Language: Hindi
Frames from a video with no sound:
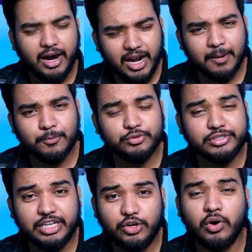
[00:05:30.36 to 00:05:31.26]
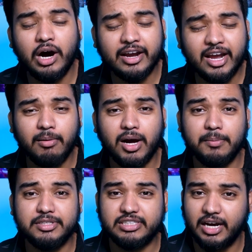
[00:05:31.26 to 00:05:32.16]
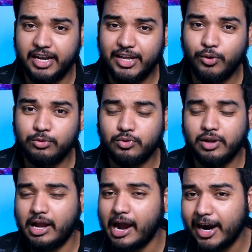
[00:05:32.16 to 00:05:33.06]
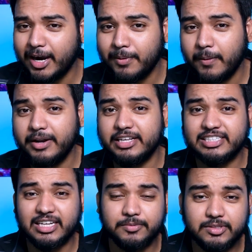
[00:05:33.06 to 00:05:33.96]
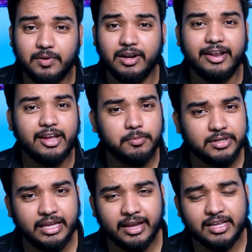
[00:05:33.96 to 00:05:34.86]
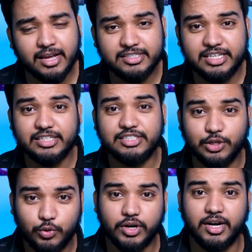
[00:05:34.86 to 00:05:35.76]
अगर आपको तीनों हाकी के बारे में जाननी हो तो कार्ड में डिस्क्रिप्शन में लिंक मिल जाएगी जाके चेक जरूर